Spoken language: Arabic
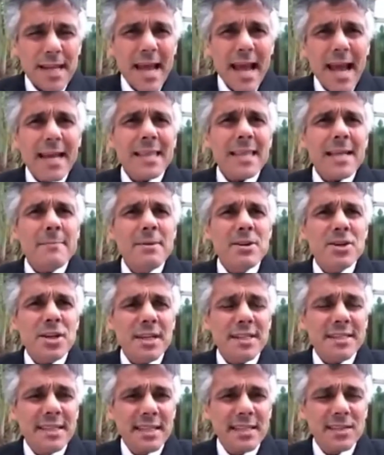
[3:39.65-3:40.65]
عندنا
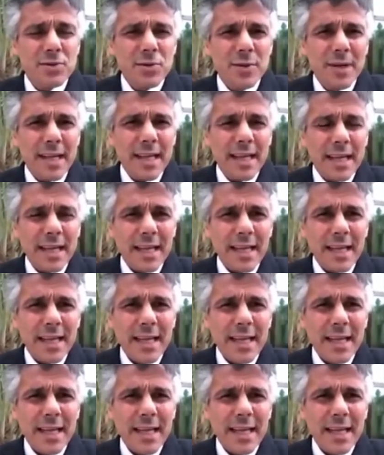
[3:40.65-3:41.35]
مجلس دستوري